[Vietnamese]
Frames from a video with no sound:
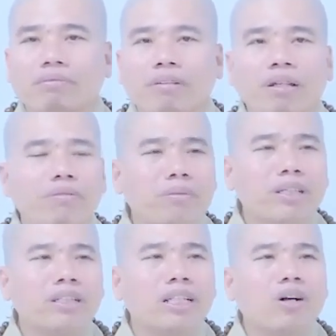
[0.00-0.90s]
và vị pháp
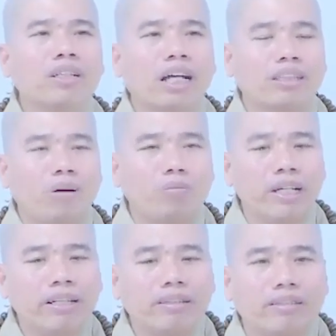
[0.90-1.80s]
sư này có thằng thông
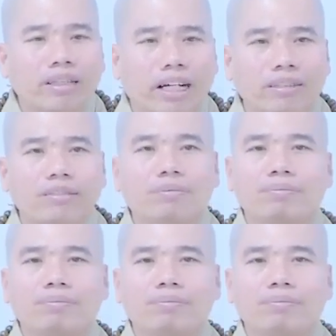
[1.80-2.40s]
biết được rằng